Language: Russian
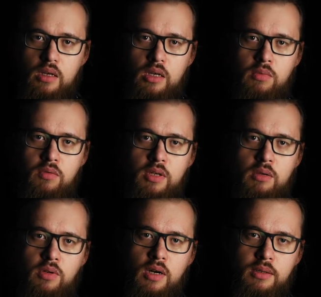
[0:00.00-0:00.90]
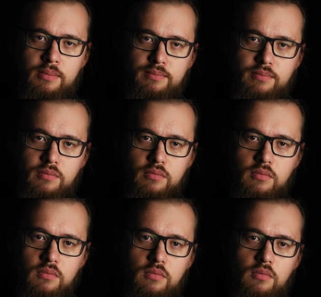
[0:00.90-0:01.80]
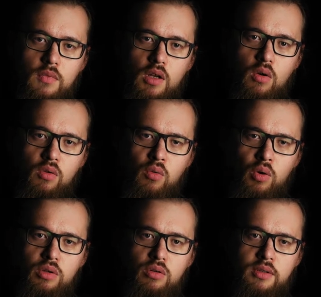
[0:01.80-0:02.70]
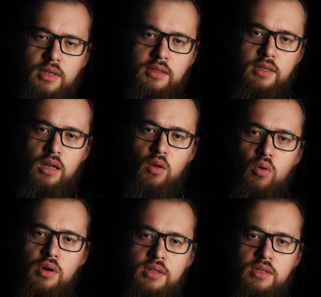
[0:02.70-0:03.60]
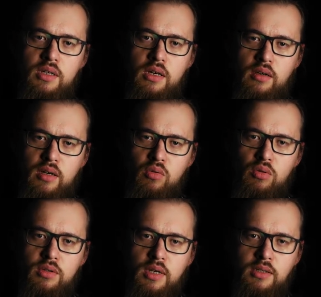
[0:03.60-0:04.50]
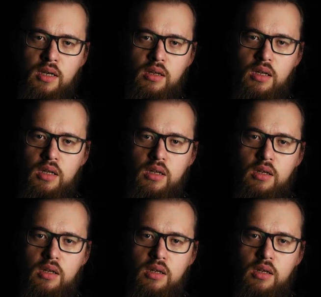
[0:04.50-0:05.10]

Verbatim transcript: И мы видим, как он сказал о Христе, как он сказал